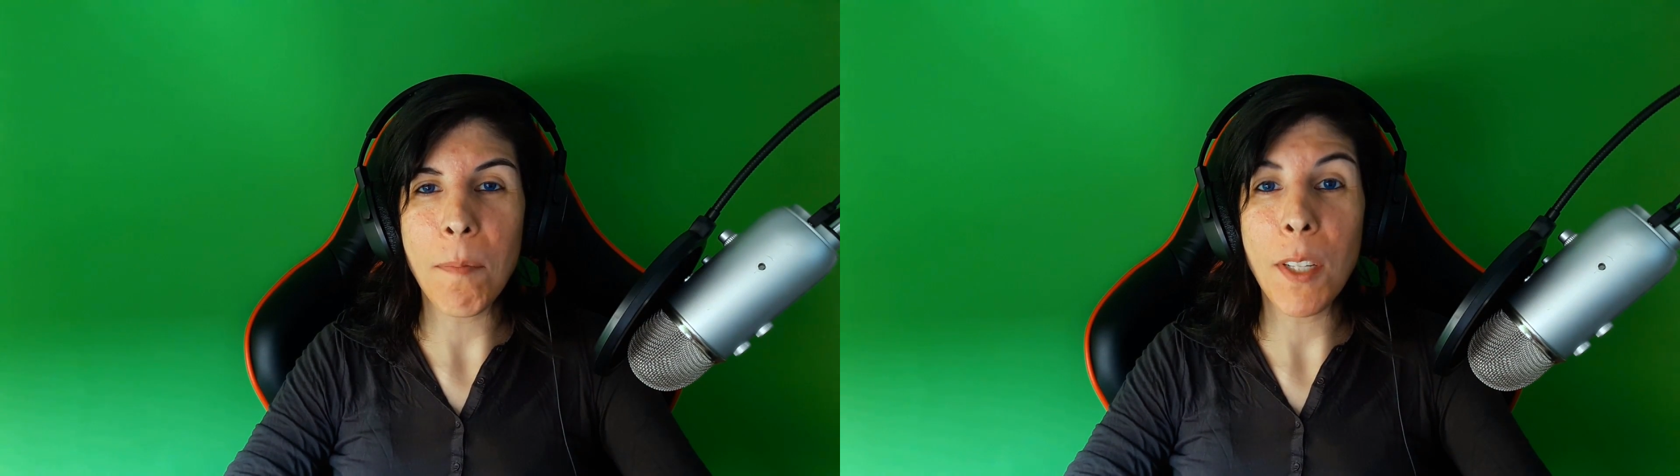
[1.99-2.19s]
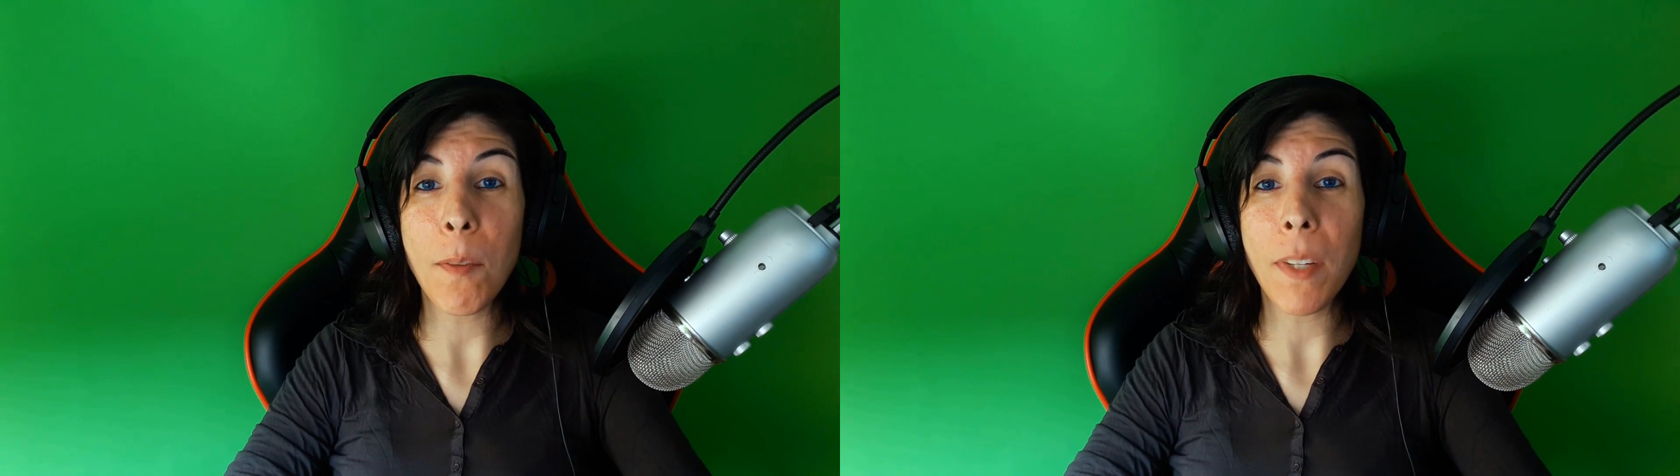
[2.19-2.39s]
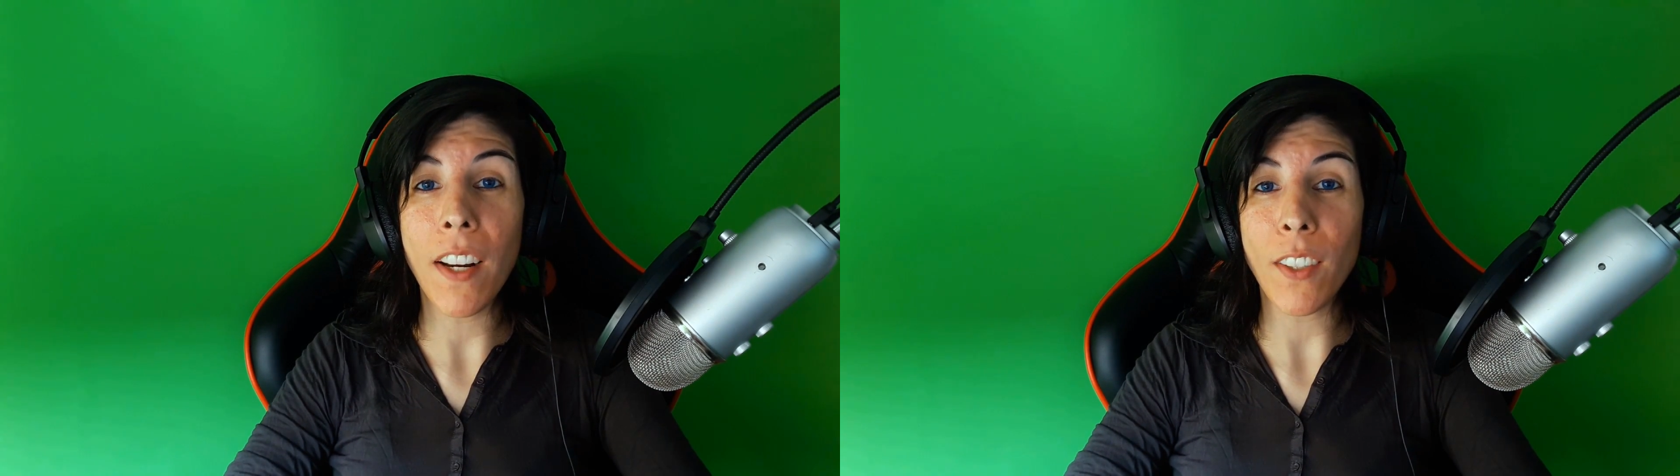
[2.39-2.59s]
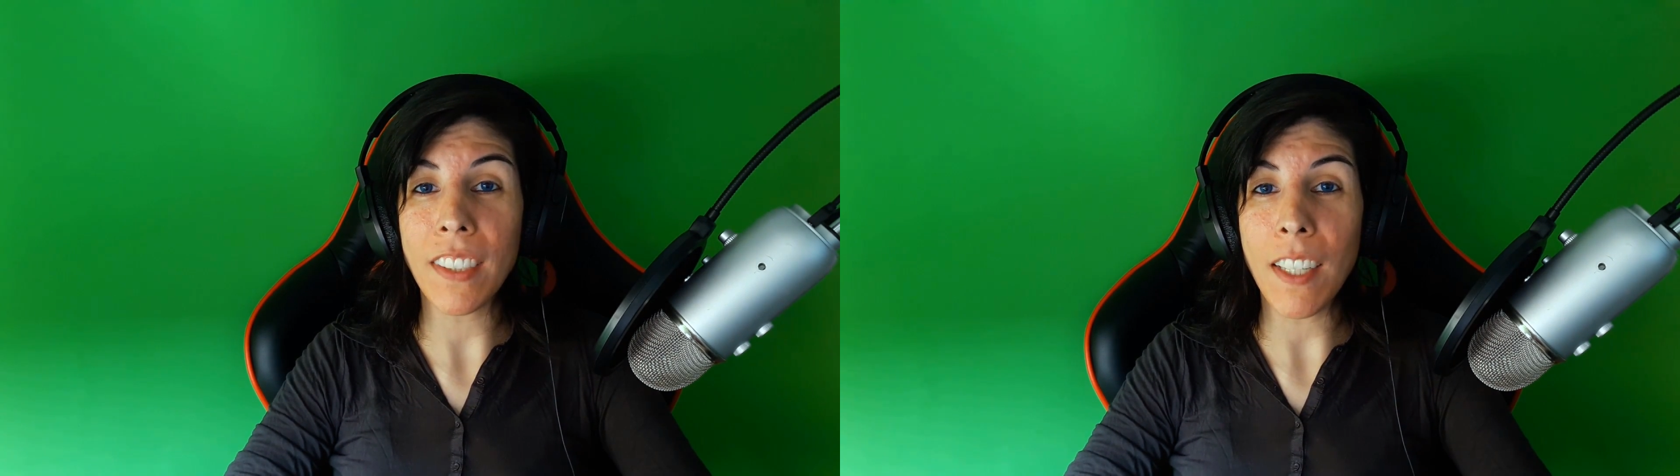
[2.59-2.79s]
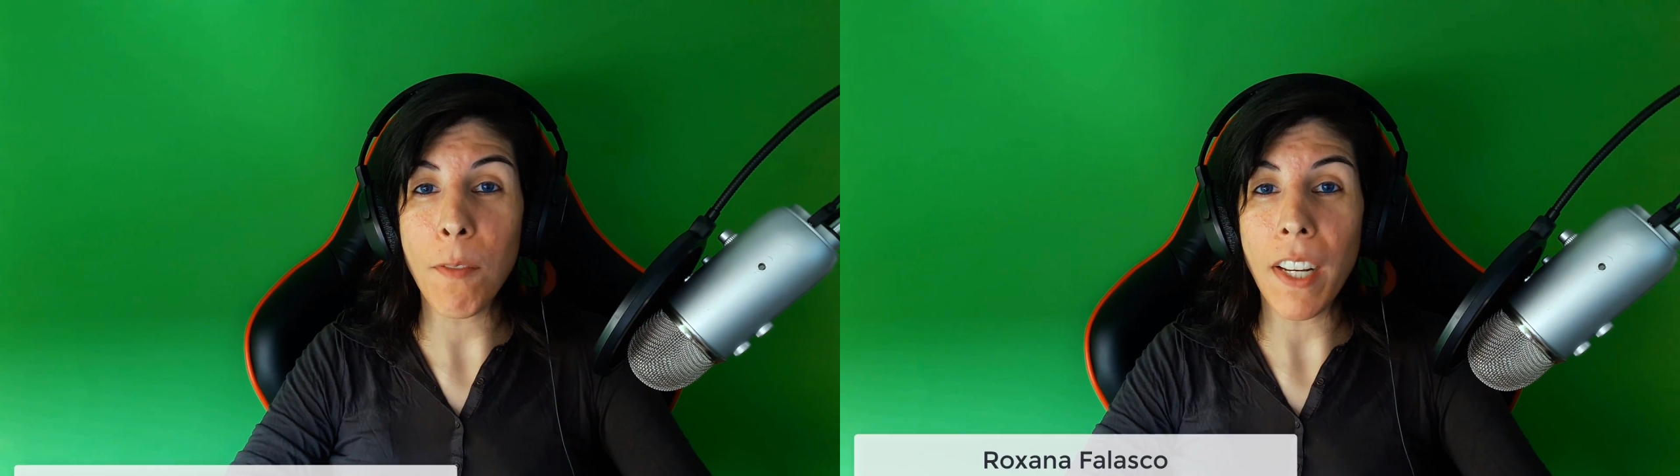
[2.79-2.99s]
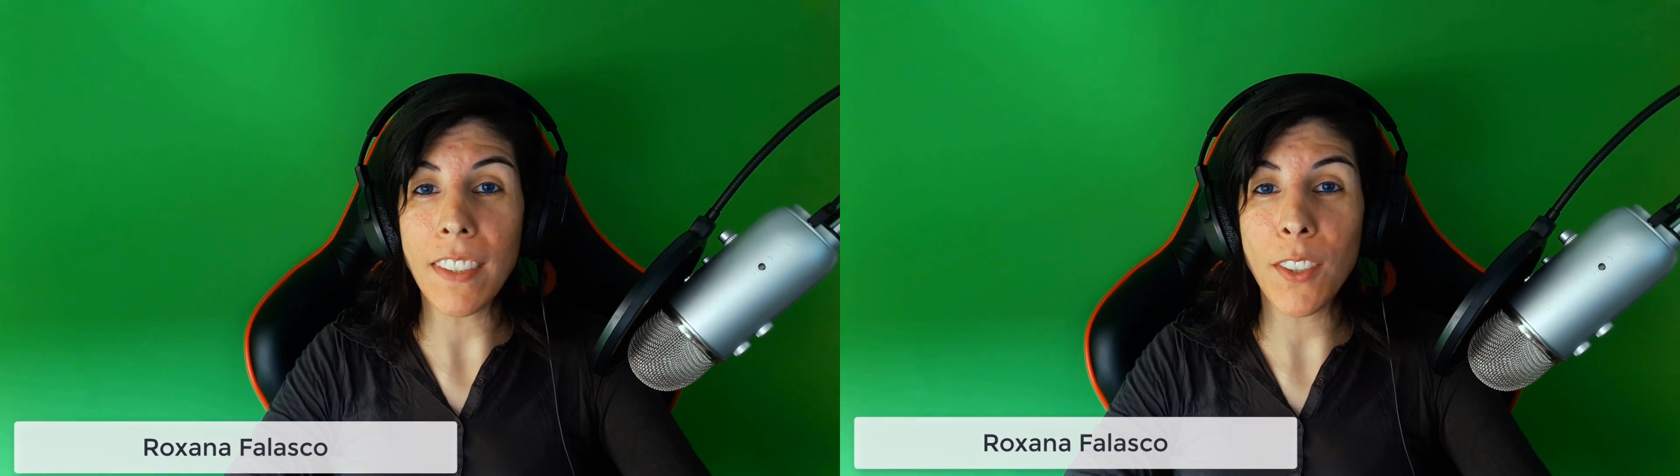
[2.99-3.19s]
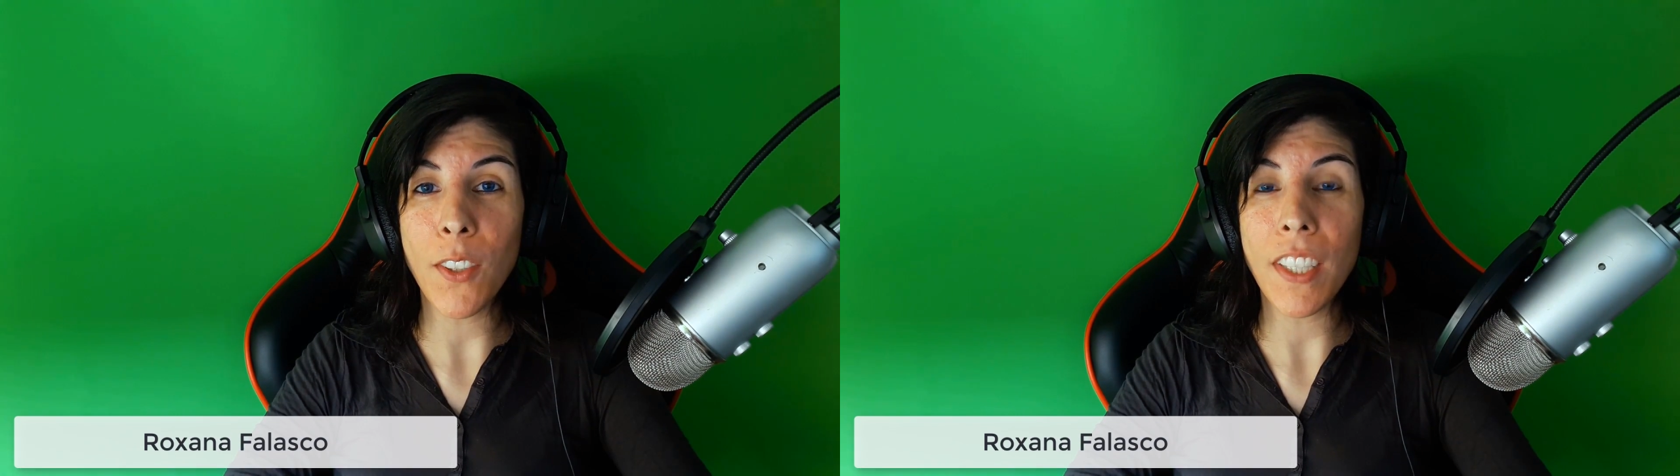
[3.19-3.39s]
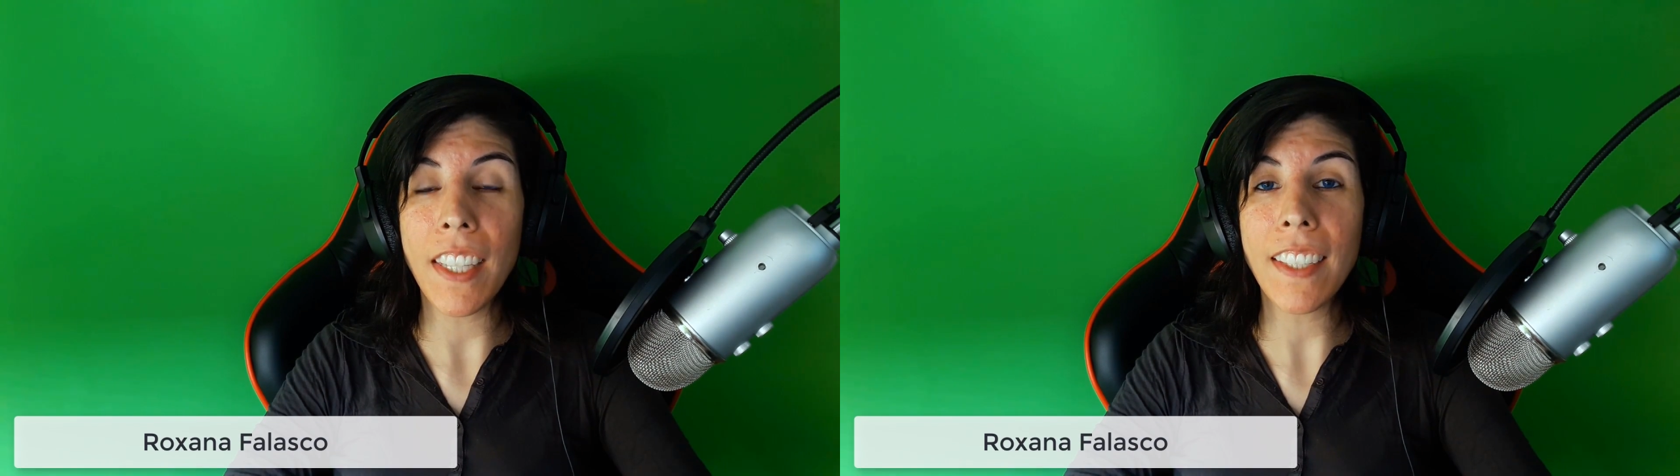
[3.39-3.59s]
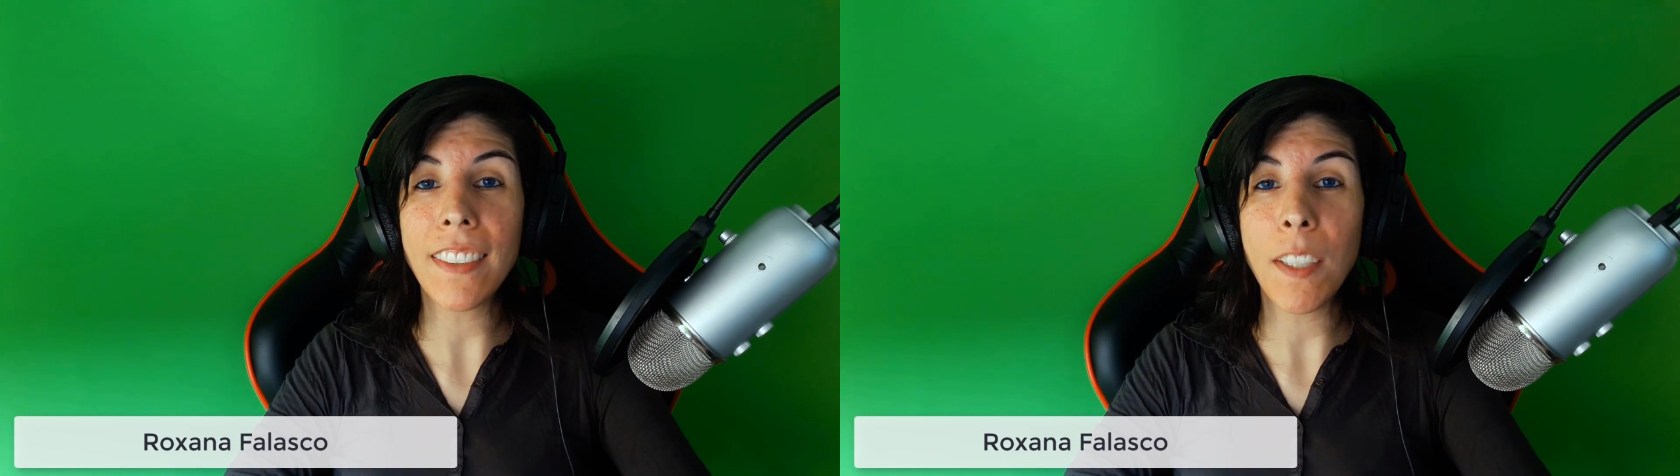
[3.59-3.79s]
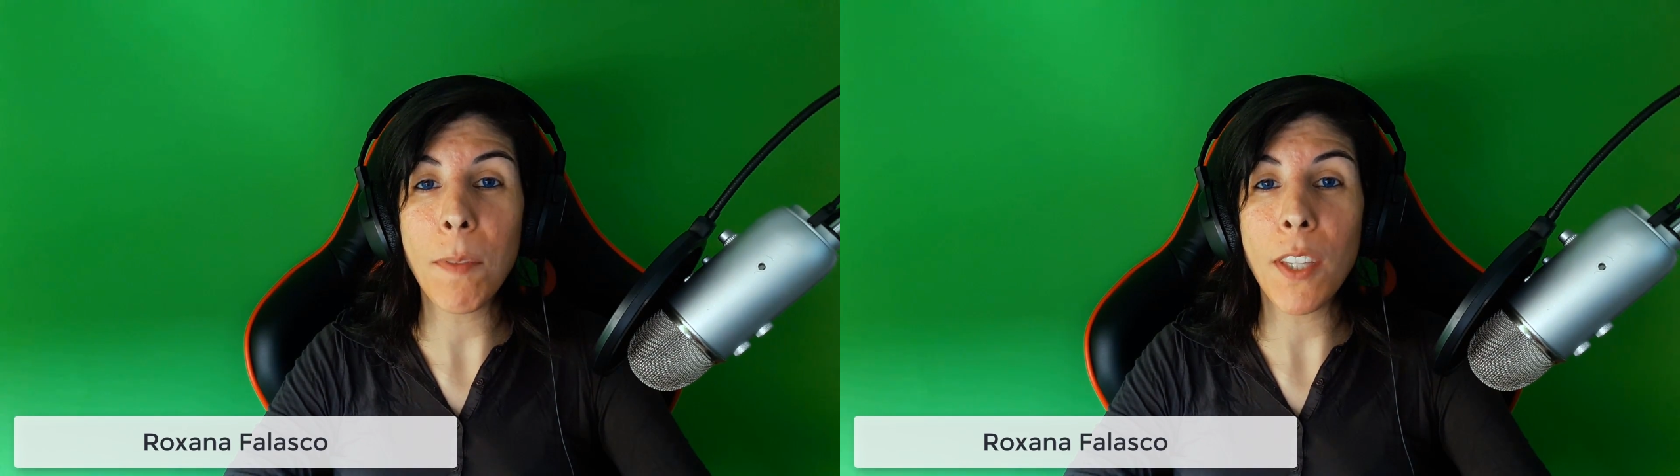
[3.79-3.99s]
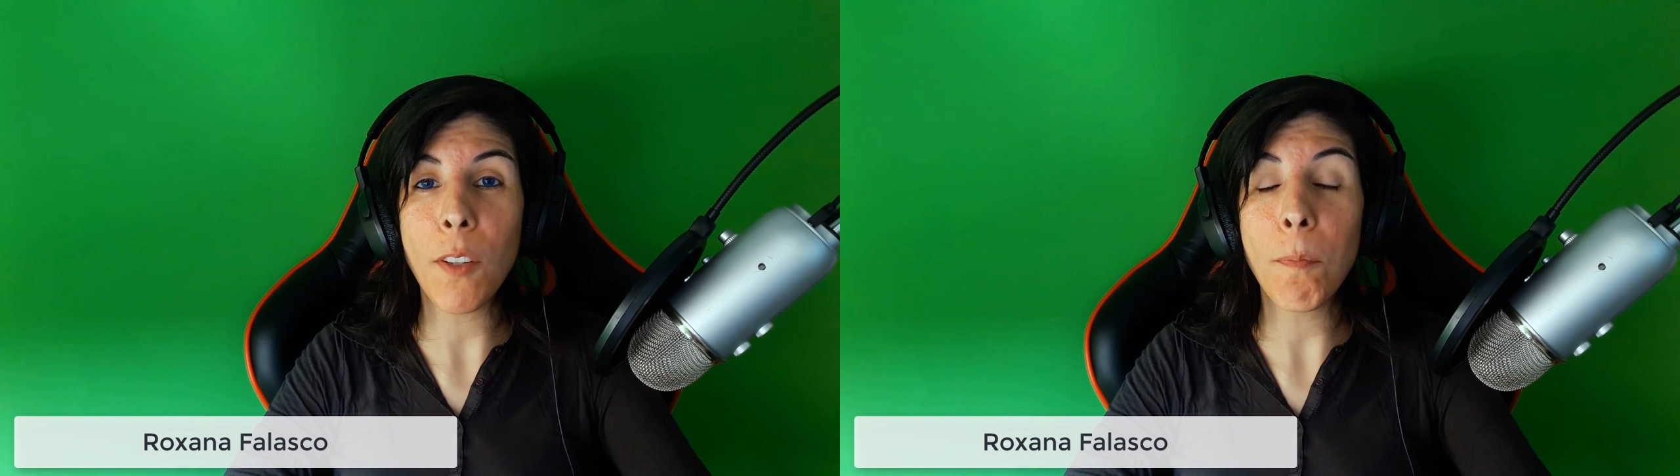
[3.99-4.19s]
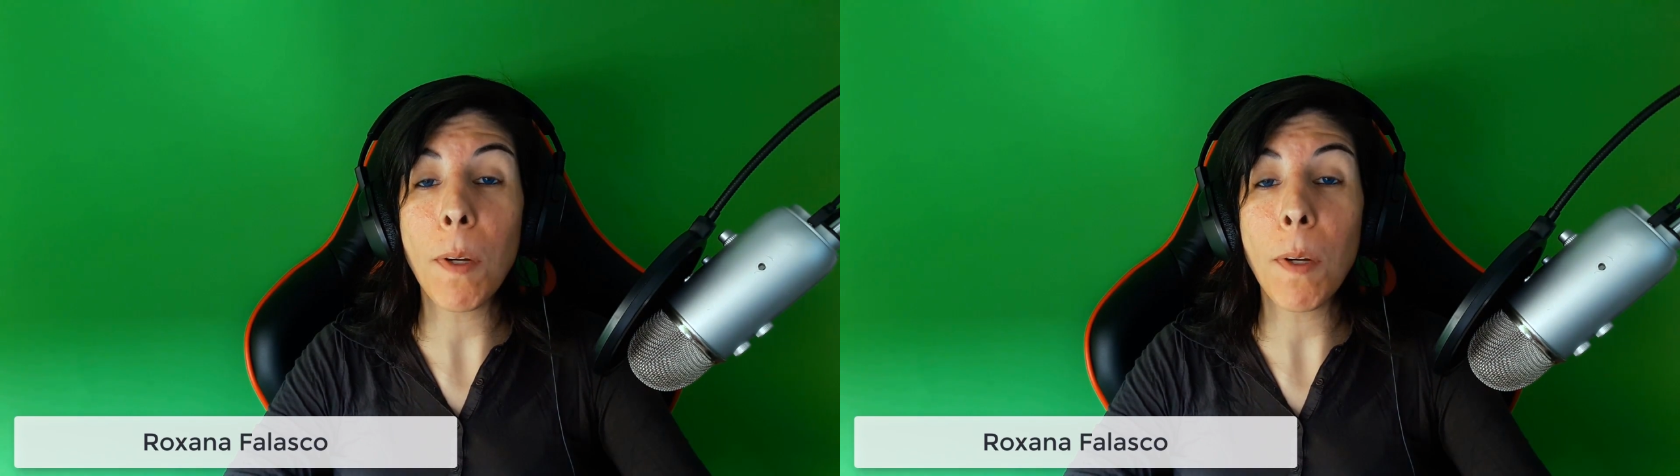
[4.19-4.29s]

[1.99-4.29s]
mi nombre es Roxana Falasco y en este vídeo